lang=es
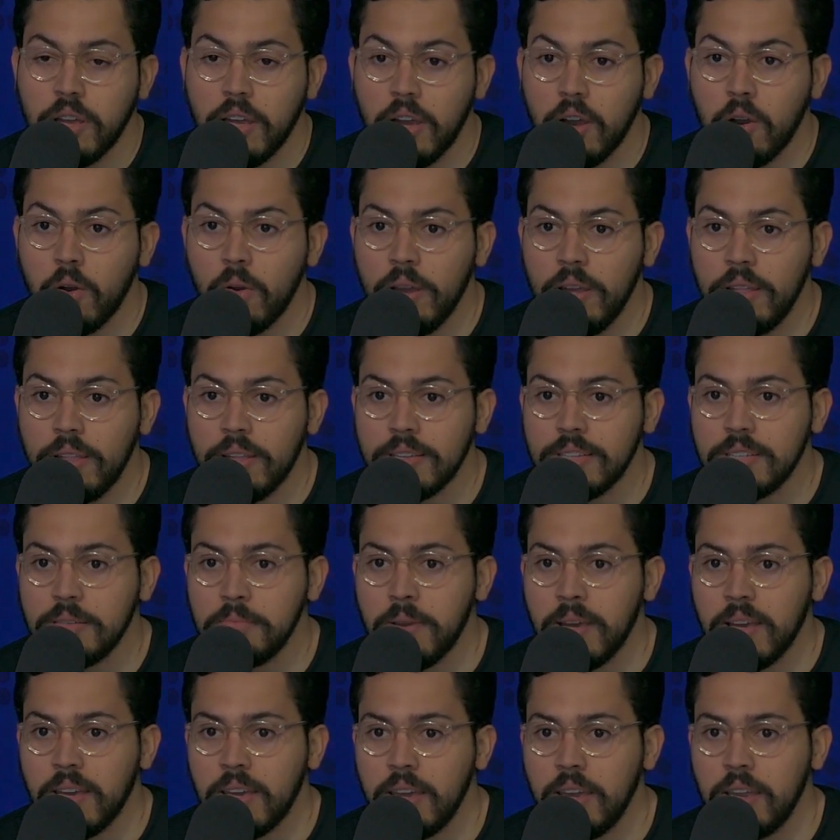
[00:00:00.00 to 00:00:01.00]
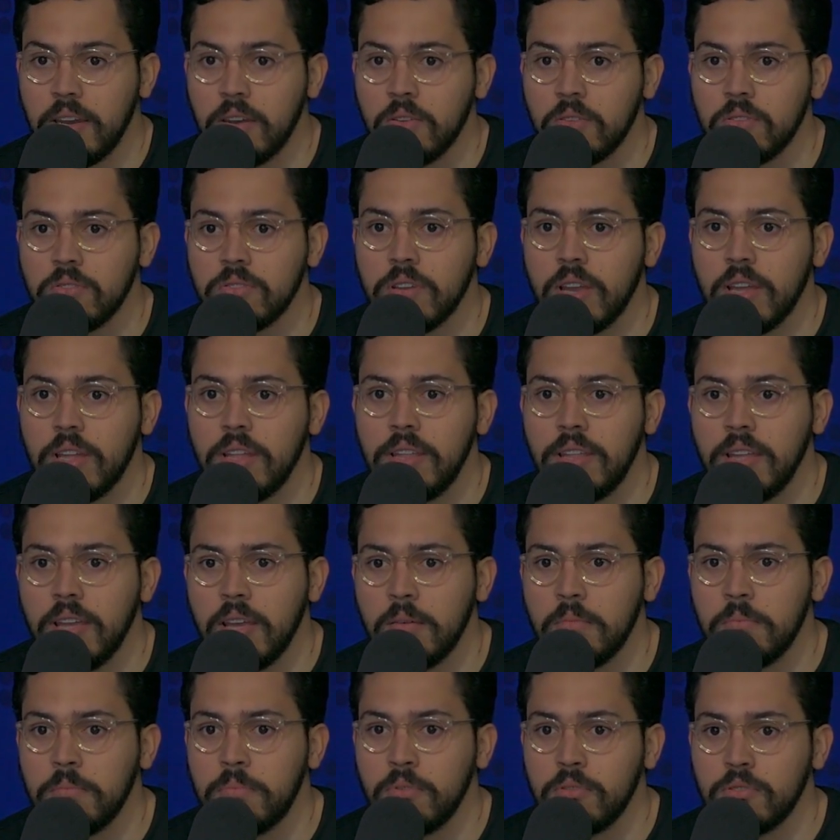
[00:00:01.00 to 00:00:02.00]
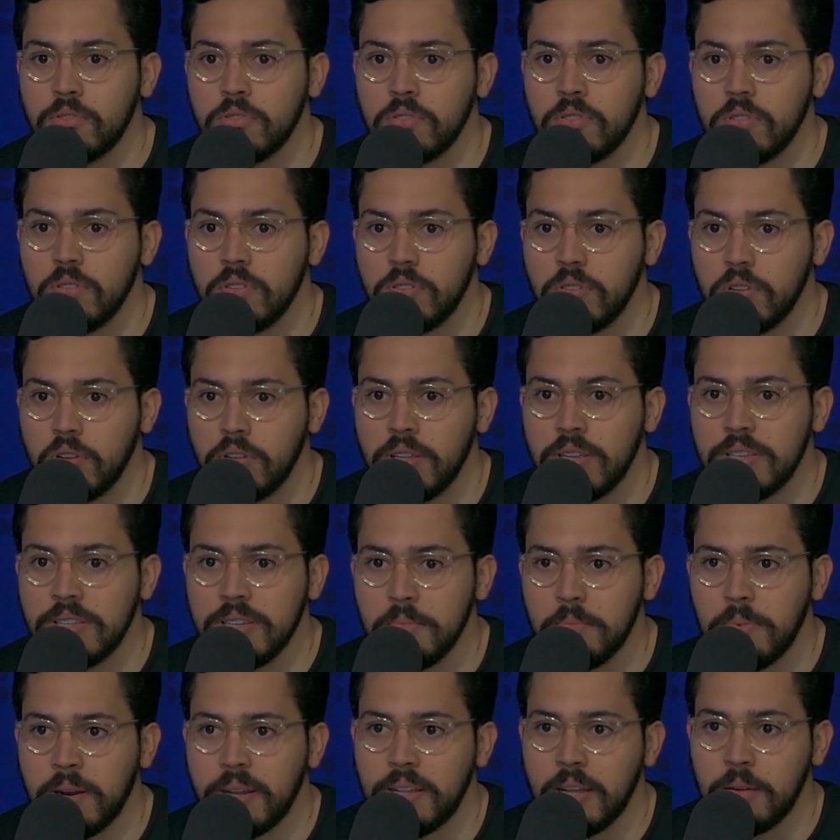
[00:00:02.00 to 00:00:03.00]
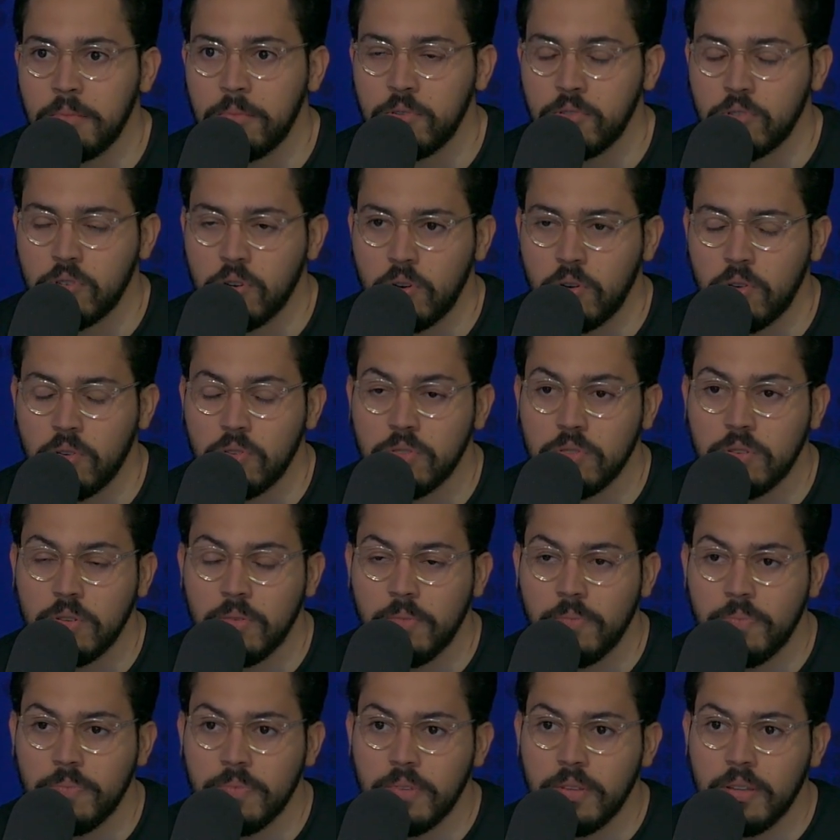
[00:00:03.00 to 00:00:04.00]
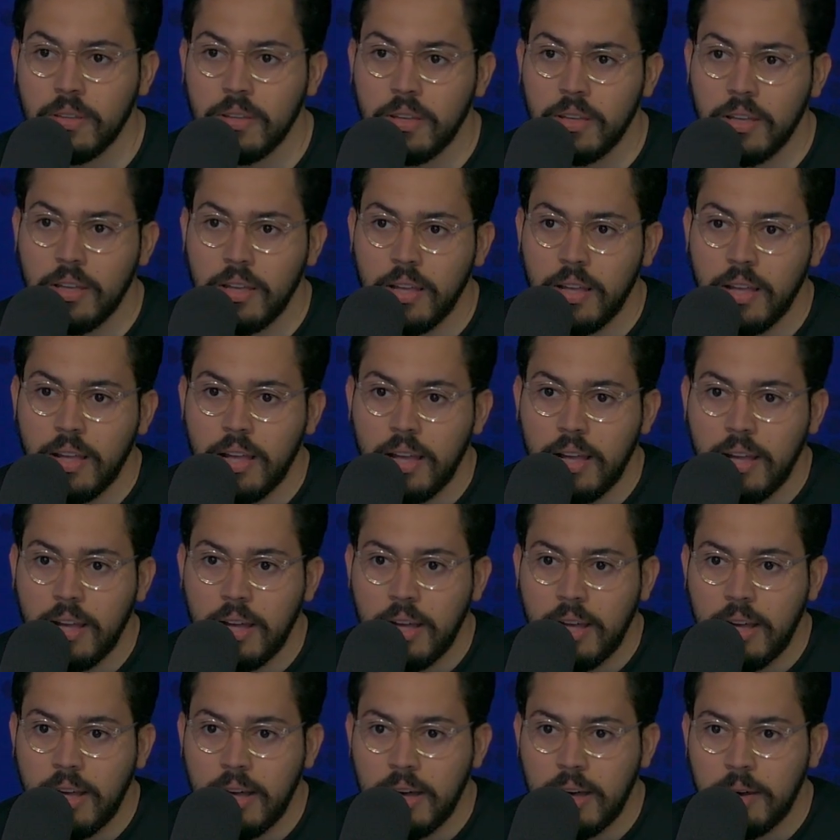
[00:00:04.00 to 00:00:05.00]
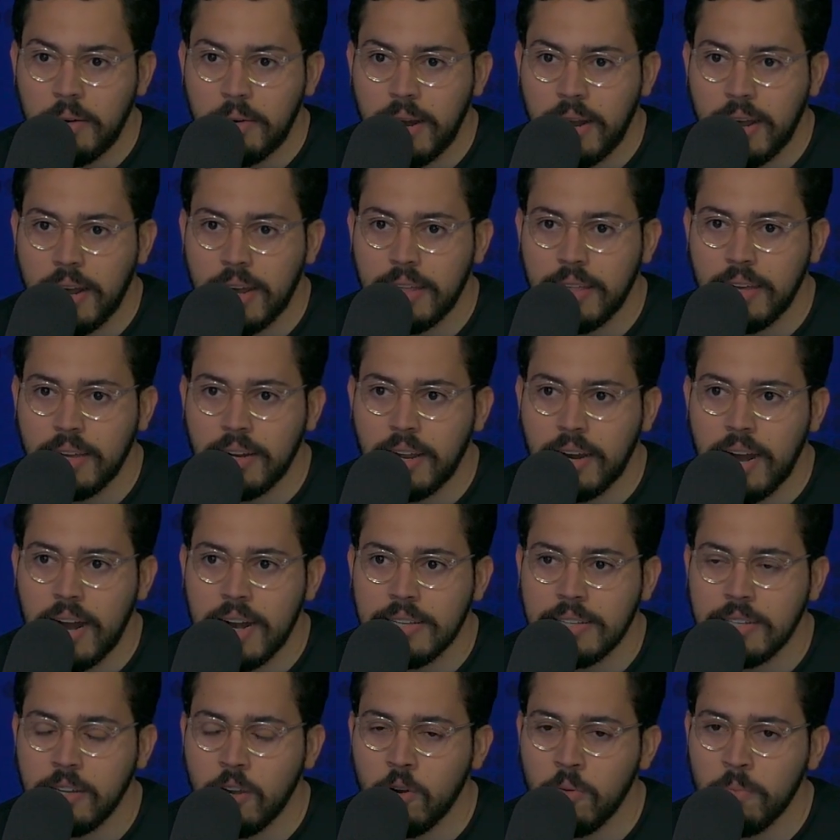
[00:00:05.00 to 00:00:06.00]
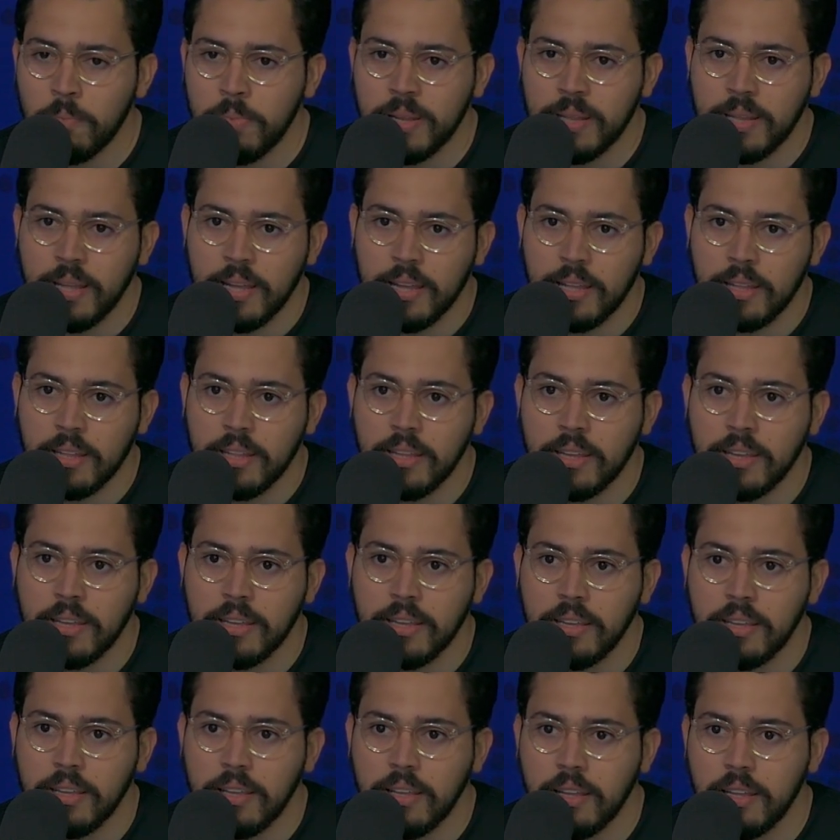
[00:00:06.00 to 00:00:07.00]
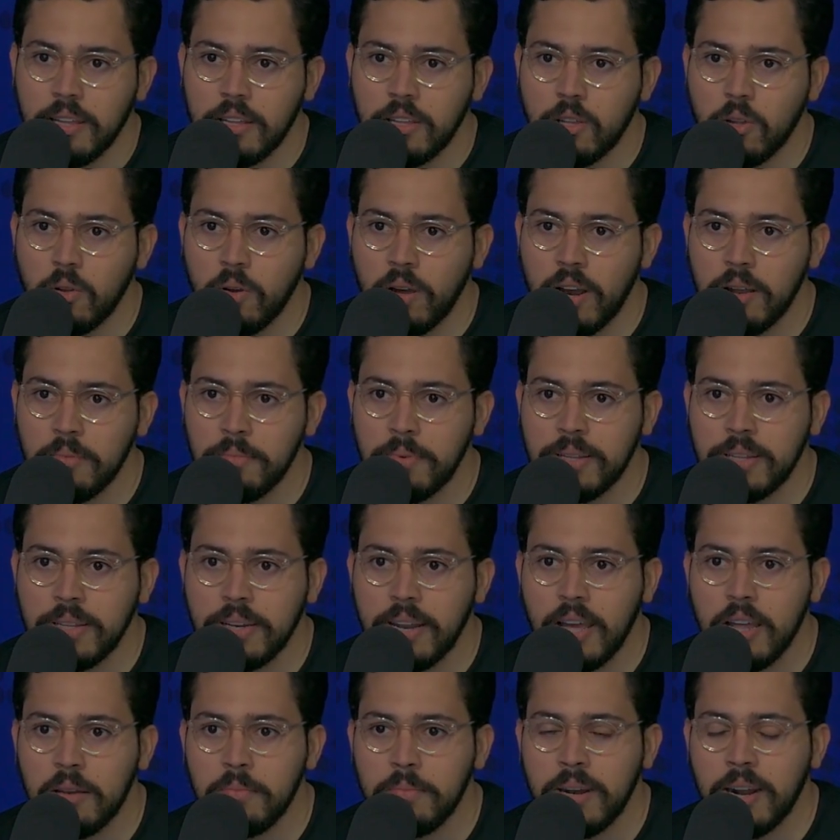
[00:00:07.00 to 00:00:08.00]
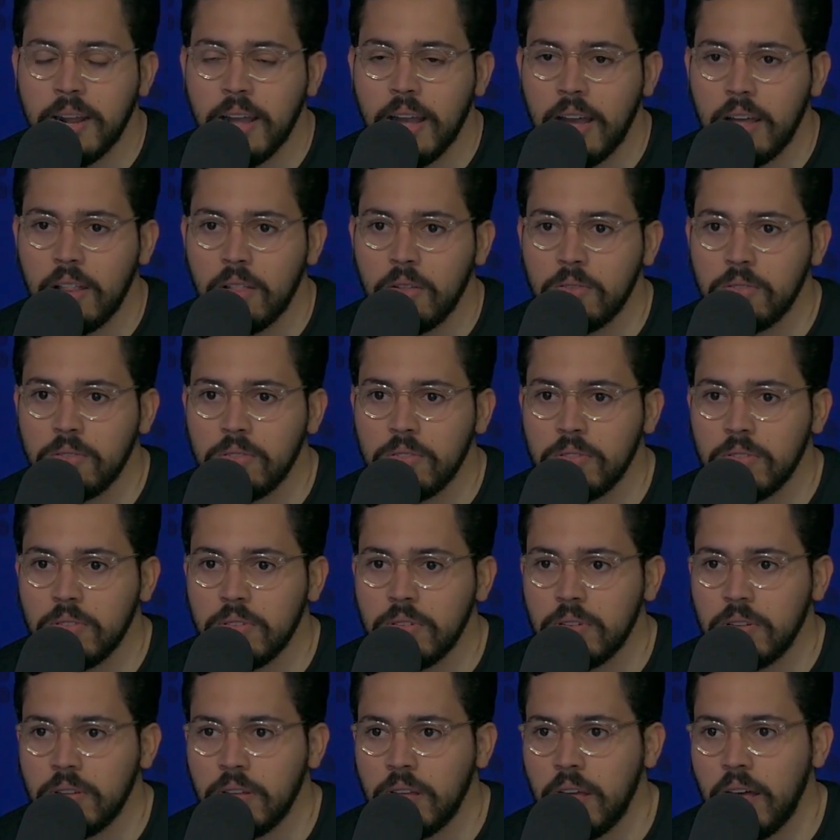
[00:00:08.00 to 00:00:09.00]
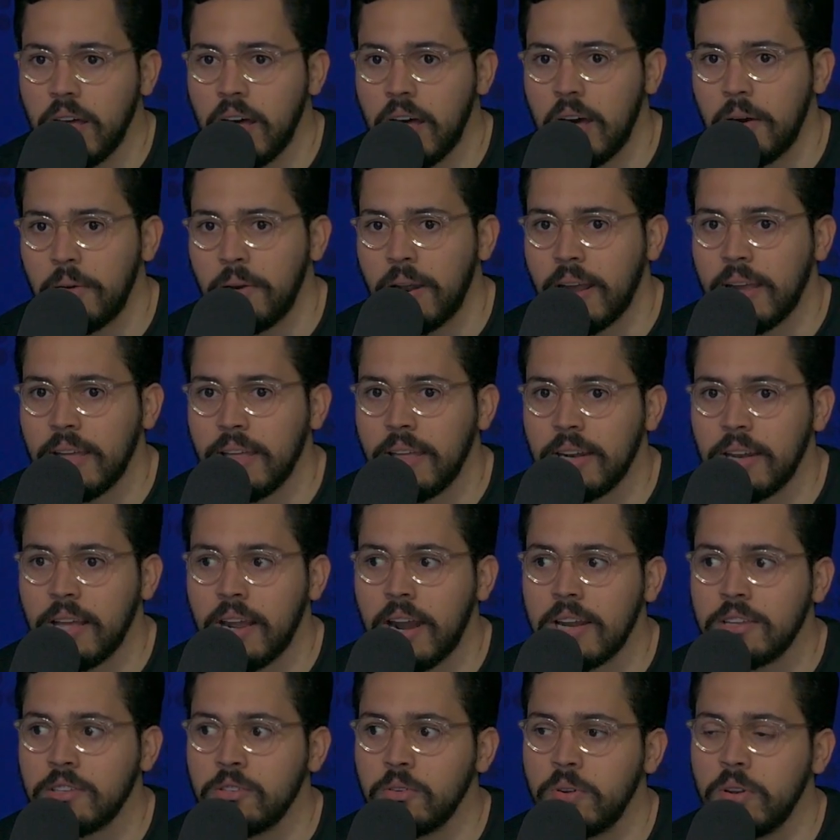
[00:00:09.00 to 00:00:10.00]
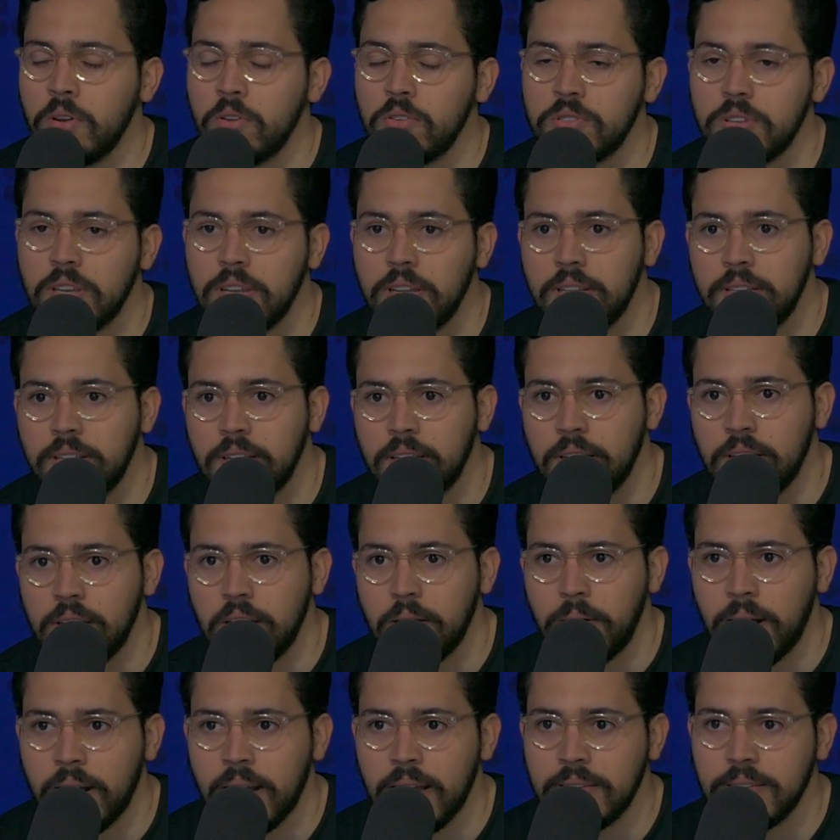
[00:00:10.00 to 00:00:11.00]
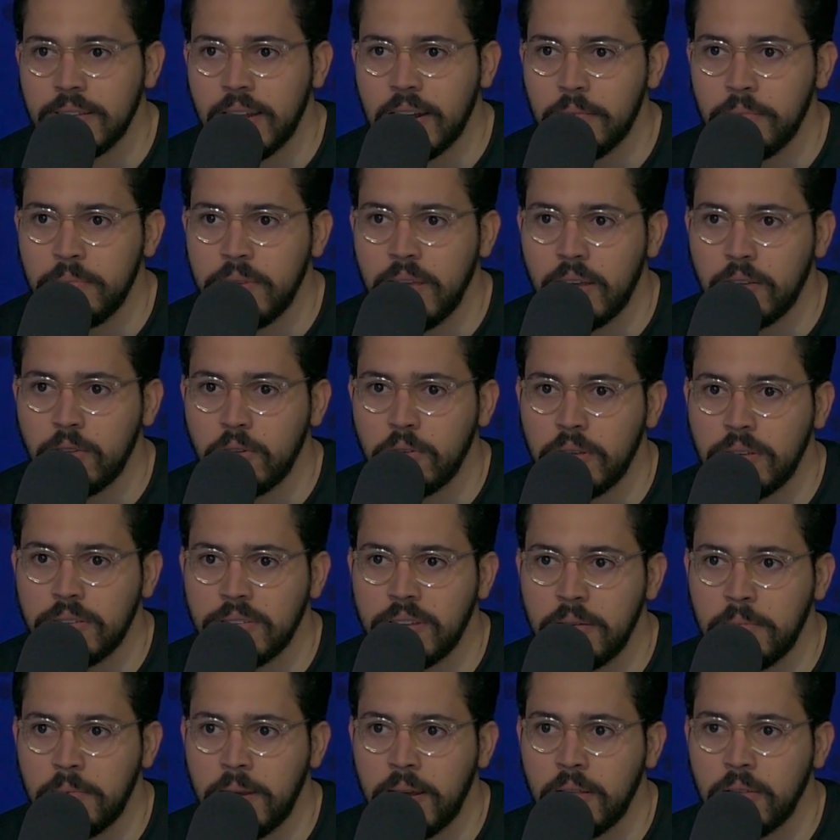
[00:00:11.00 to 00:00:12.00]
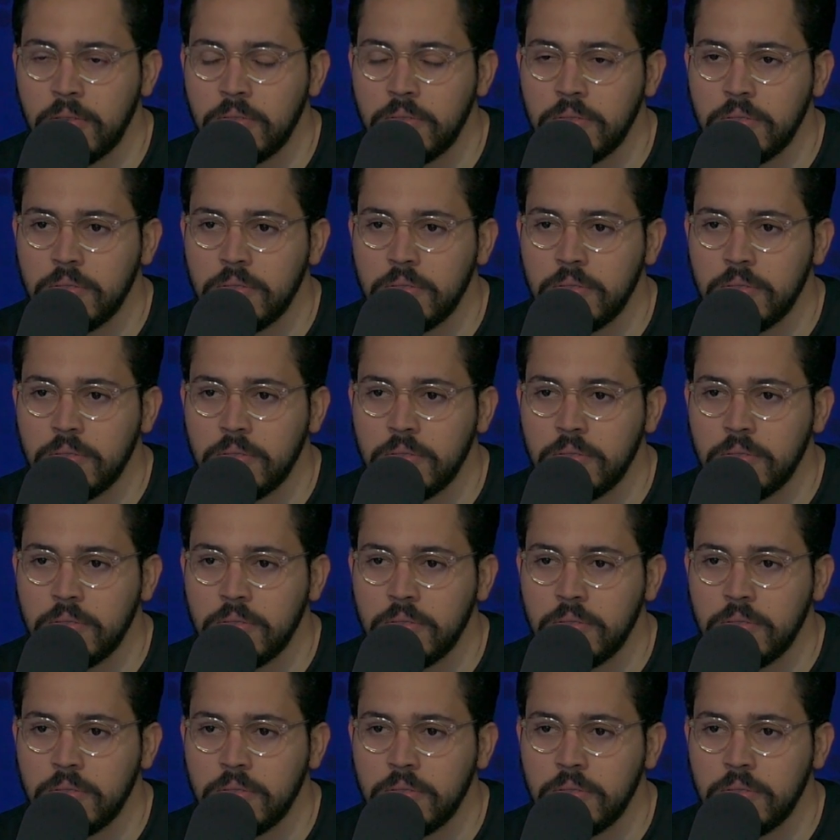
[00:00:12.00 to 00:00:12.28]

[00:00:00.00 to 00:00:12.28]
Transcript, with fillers: egoístas y mezquinos, en tiempos donde siempre estamos solos. Habrá que declararse incompetente en todas las materias del mercado. Habrá que declararse un inocente y habrá que ser abyecto y desalmado.